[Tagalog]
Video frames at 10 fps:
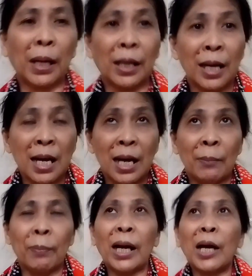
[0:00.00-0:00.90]
Pag,
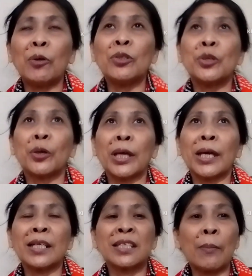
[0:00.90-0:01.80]
pag ano,
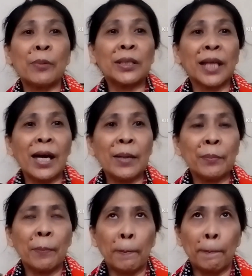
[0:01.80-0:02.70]
during
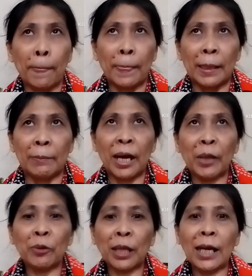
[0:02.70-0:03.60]
summertime,
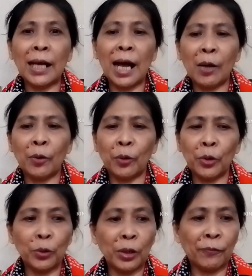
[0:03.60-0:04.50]
mayroon talaga ako
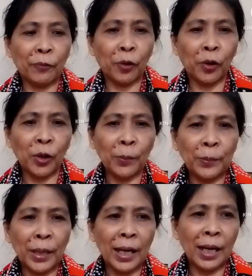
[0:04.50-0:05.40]

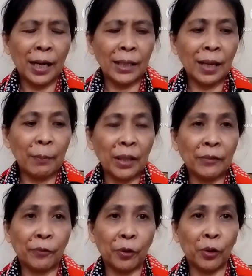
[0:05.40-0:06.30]
uniform na
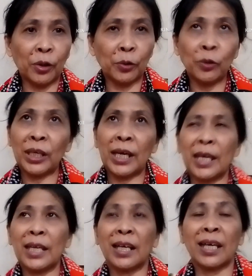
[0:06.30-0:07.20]
damit for
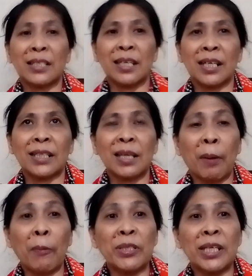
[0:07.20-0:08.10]
cooking in the kitchen. Kasi
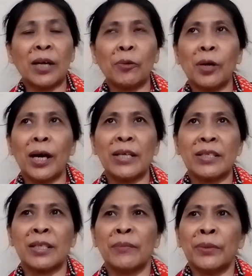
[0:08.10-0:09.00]
pawisin ako
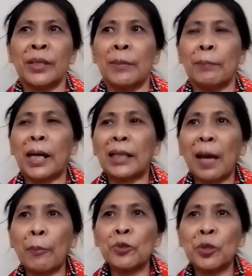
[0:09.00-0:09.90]
guys.
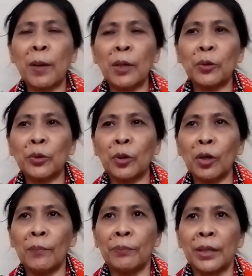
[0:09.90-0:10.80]
Pagkatapos ko
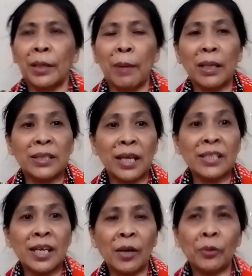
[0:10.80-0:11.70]
magluto,
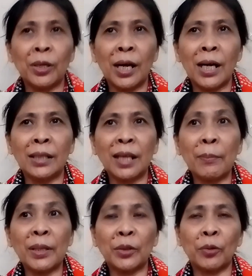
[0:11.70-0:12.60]
mag-change ako ng
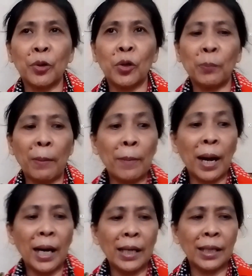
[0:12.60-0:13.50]
damit ko yung
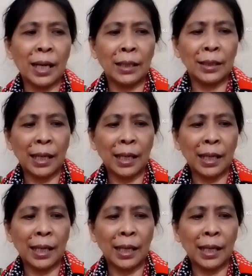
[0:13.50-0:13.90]
pambahay na.